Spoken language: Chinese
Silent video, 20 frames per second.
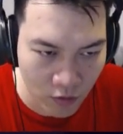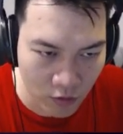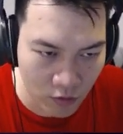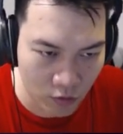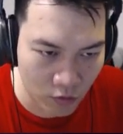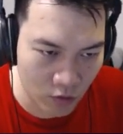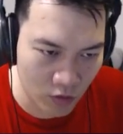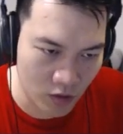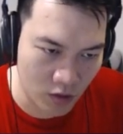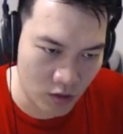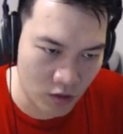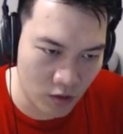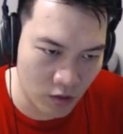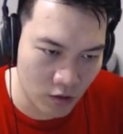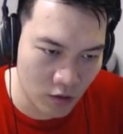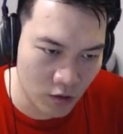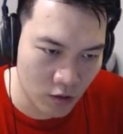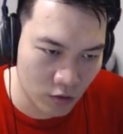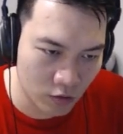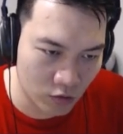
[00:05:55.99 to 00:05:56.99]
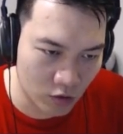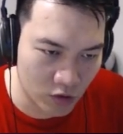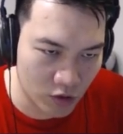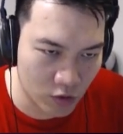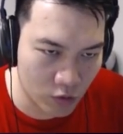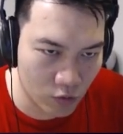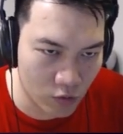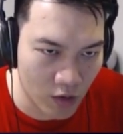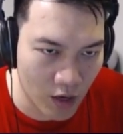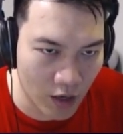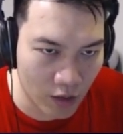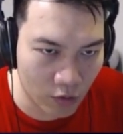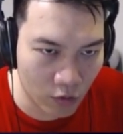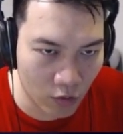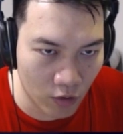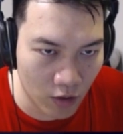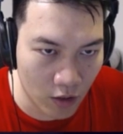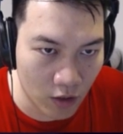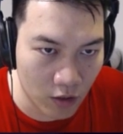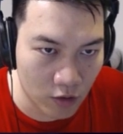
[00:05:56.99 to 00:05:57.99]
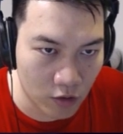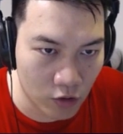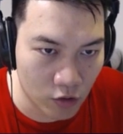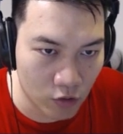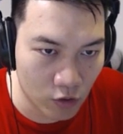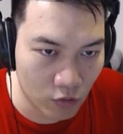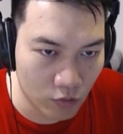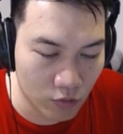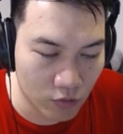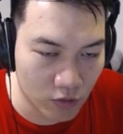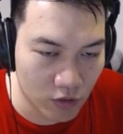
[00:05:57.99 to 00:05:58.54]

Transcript: 所以传信乌鸦对这种